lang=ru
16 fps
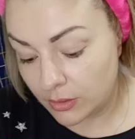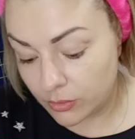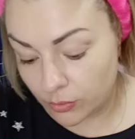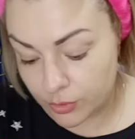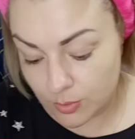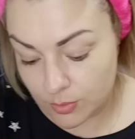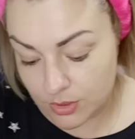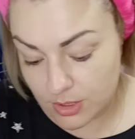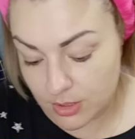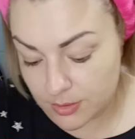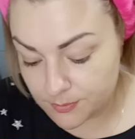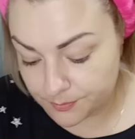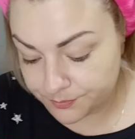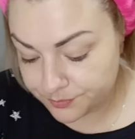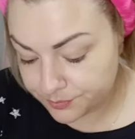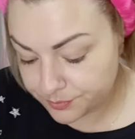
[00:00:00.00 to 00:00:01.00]
В общем, здесь
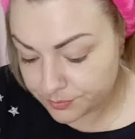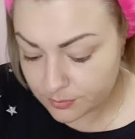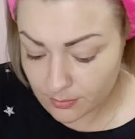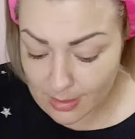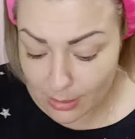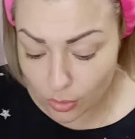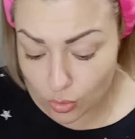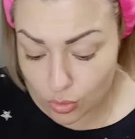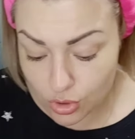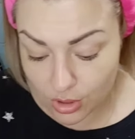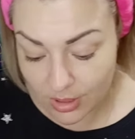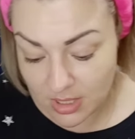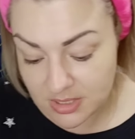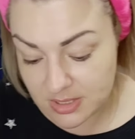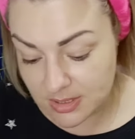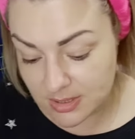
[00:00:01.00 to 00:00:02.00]
тоже
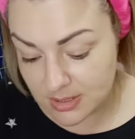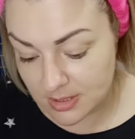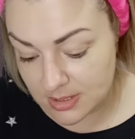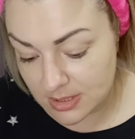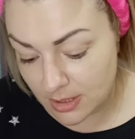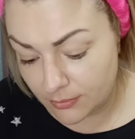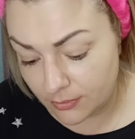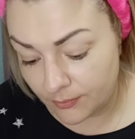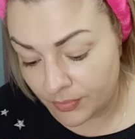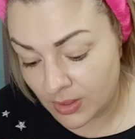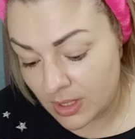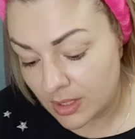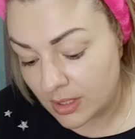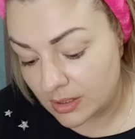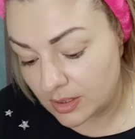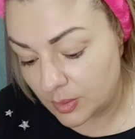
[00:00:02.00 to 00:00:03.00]
классный состав.
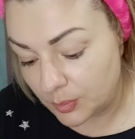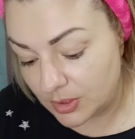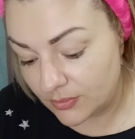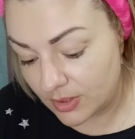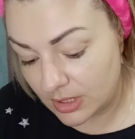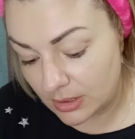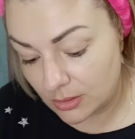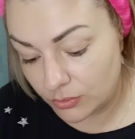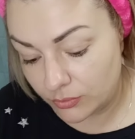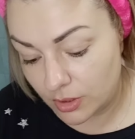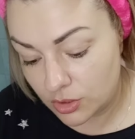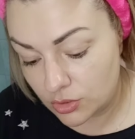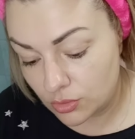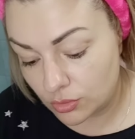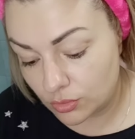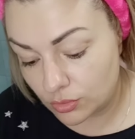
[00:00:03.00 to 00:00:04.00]
На предварительно
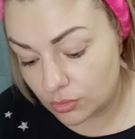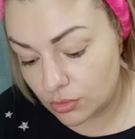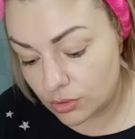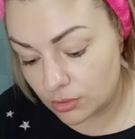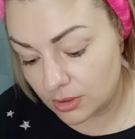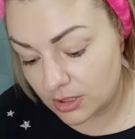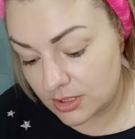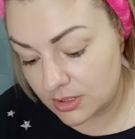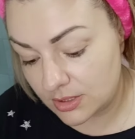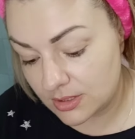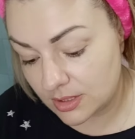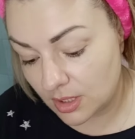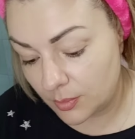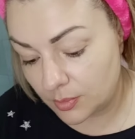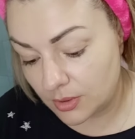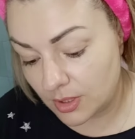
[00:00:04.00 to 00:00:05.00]
увлажненную кожу нанести
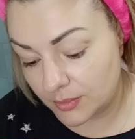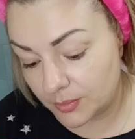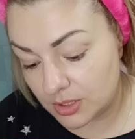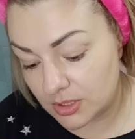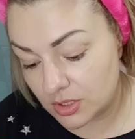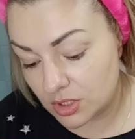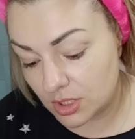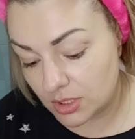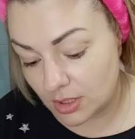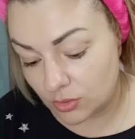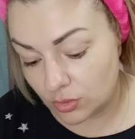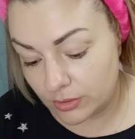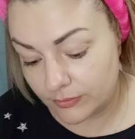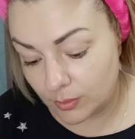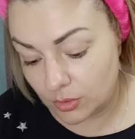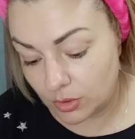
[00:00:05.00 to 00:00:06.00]
скраб на протяжении
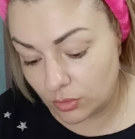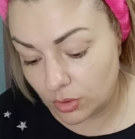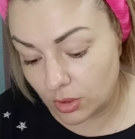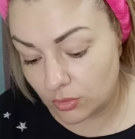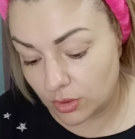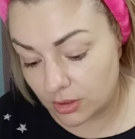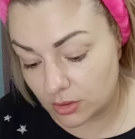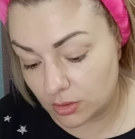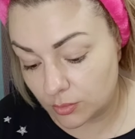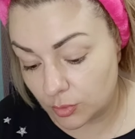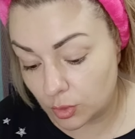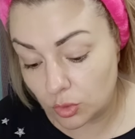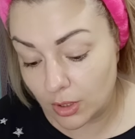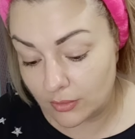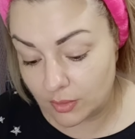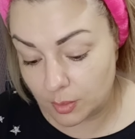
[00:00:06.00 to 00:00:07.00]
1-2 минуты аккуратными
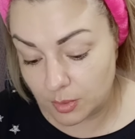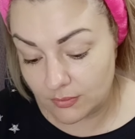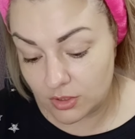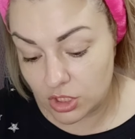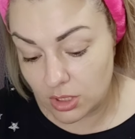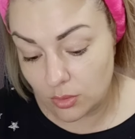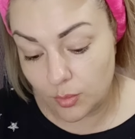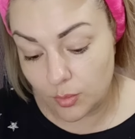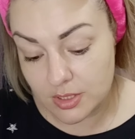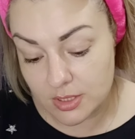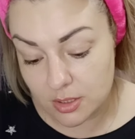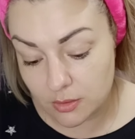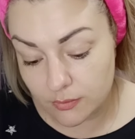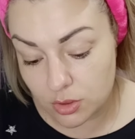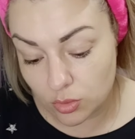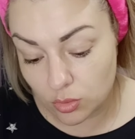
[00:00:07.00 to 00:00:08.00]
круговыми движениями
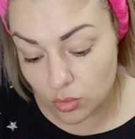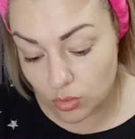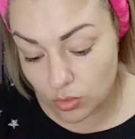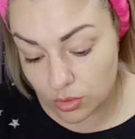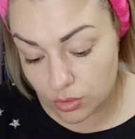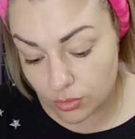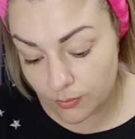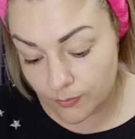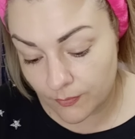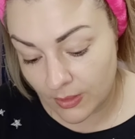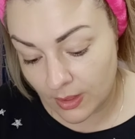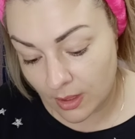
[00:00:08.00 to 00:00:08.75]
массировать кожу.